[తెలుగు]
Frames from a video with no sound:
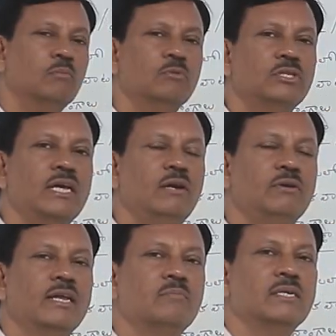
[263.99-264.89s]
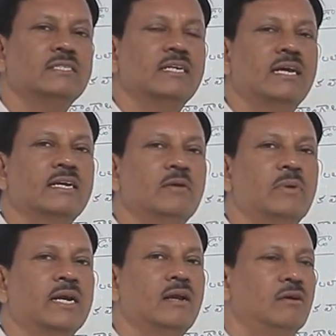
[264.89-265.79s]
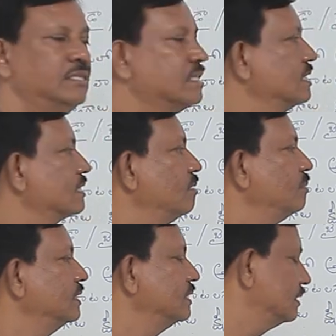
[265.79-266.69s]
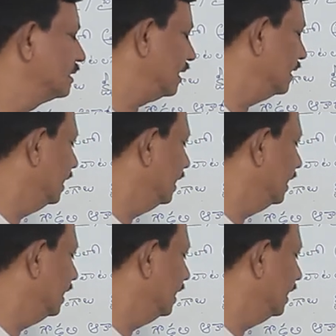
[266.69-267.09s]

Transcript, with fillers: ముత్యాలు ఏర్పరచడానికి పెరల్ ఆయిస్టర్స్గా పనిచేస్తాయి